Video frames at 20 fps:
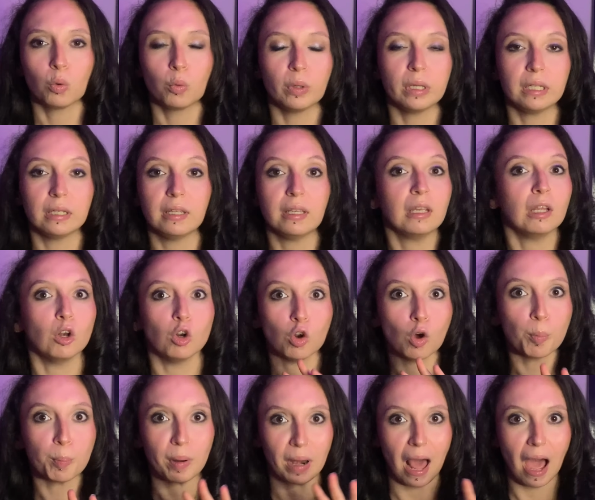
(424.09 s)
Quindi
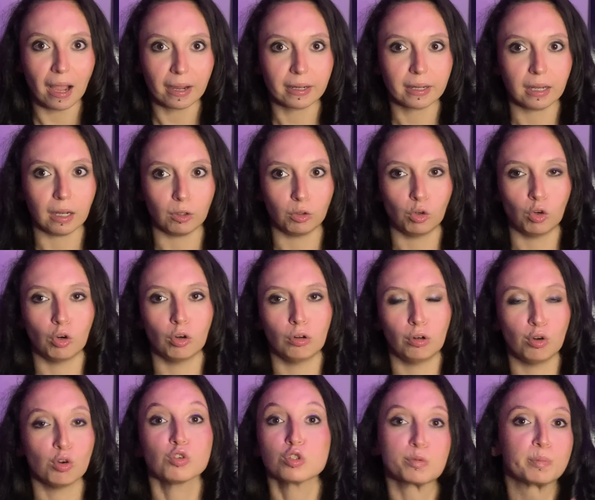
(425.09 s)
lo placcano,
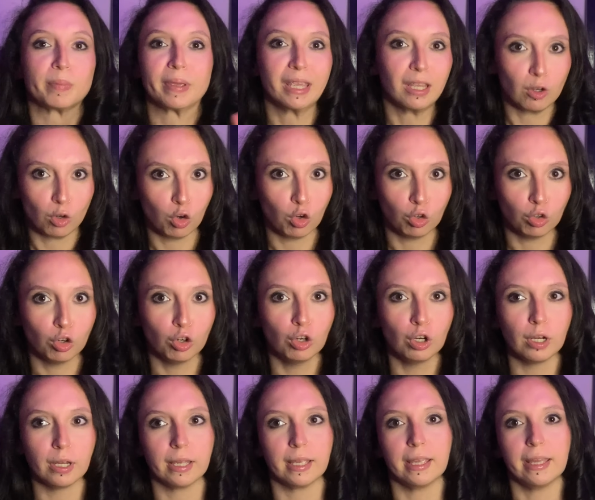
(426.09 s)
lo
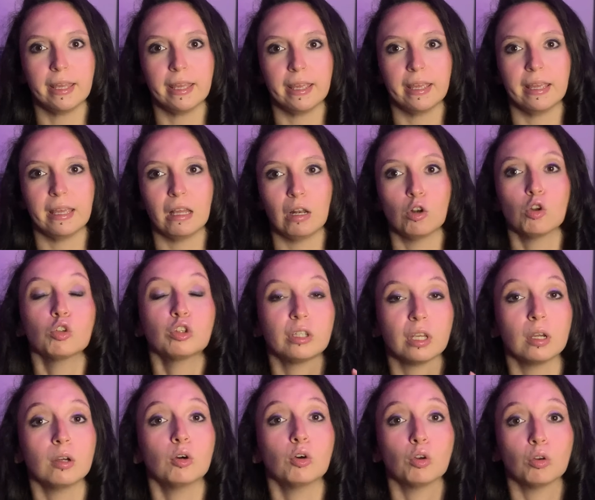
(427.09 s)
spengono e lo
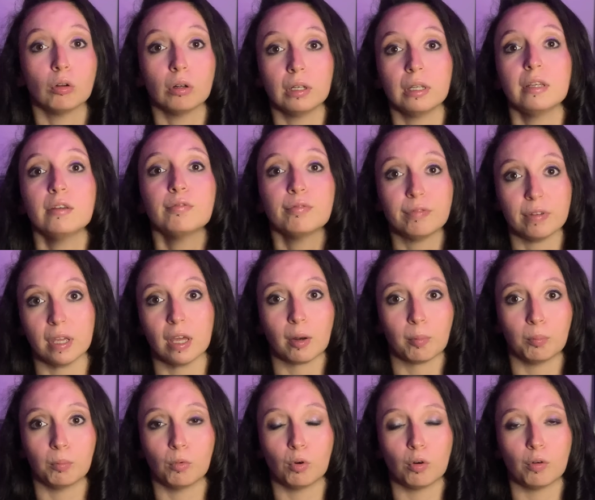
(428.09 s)
tengono lì
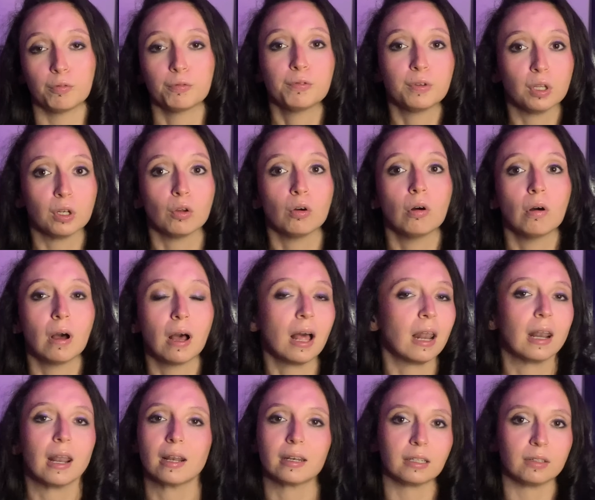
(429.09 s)
fermo fino
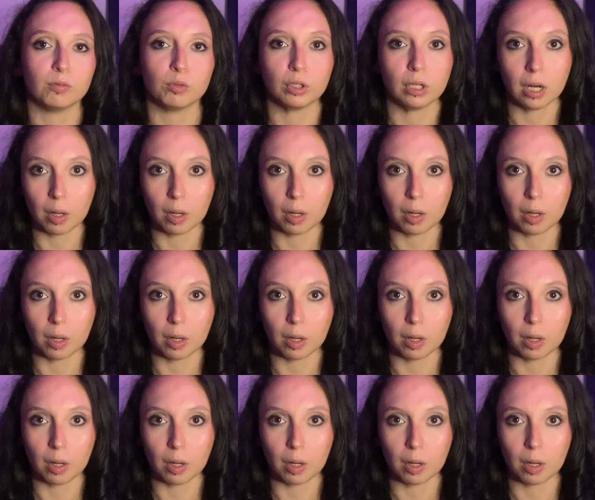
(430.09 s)
all'arrivo della